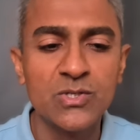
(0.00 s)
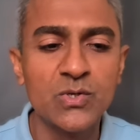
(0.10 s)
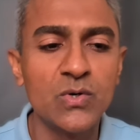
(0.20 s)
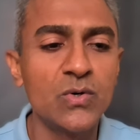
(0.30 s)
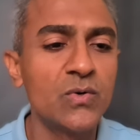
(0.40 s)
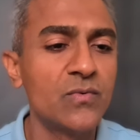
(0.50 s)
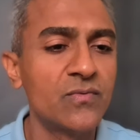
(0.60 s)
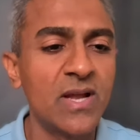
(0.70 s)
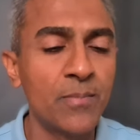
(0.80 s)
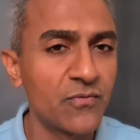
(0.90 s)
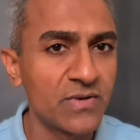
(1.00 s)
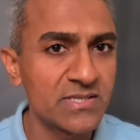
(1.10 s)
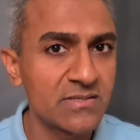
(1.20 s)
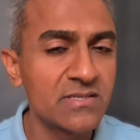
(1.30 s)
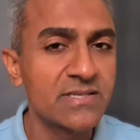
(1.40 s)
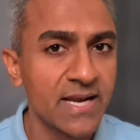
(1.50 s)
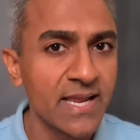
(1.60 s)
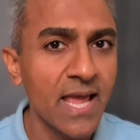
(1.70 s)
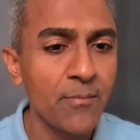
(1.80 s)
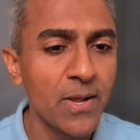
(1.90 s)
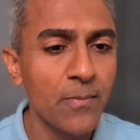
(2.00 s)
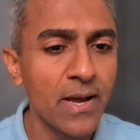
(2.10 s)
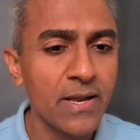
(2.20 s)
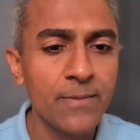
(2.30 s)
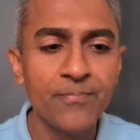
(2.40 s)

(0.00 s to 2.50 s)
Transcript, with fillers: सो नंबर फर्स्ट इज डेन कैम्बले बाई